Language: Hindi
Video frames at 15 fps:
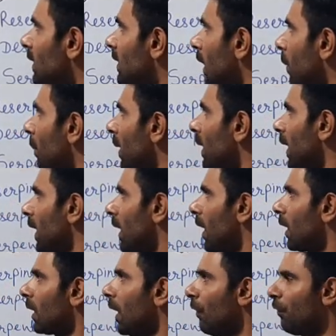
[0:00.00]
सरपेंटाइना
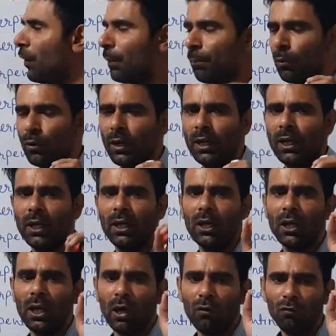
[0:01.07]
काफी इंपोर्टेंट
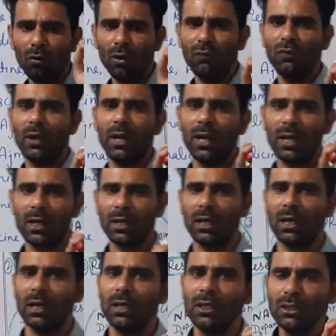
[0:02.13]
है राव वोल्फिया ड्रग
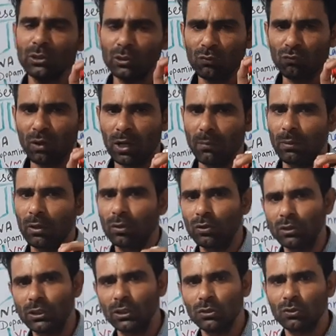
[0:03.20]
का जो
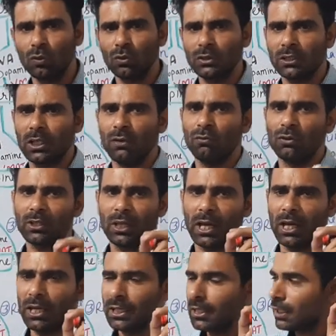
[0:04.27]
फार्माकोलॉजिकल सोर्स है वो क्या
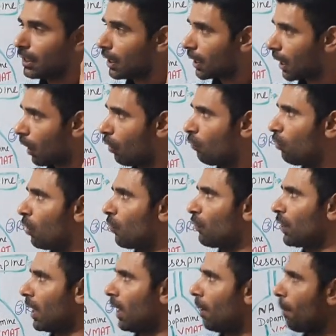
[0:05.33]
है राव
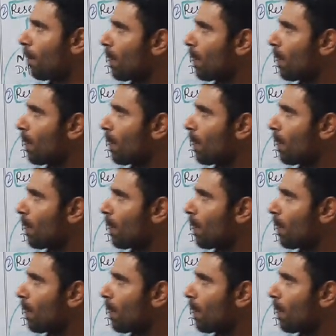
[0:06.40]
वोल्फिया